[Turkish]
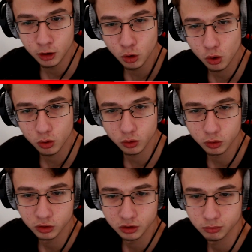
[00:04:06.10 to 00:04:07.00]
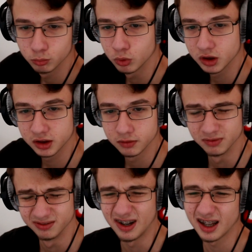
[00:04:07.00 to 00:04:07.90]
Ha yok. Burası
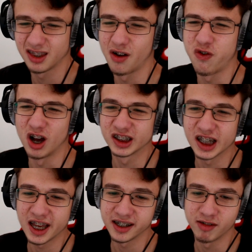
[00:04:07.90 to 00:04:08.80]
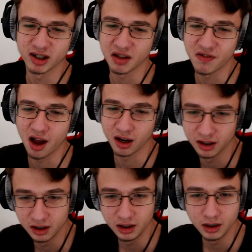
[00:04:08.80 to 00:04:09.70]
what the fuck yani what the fuck.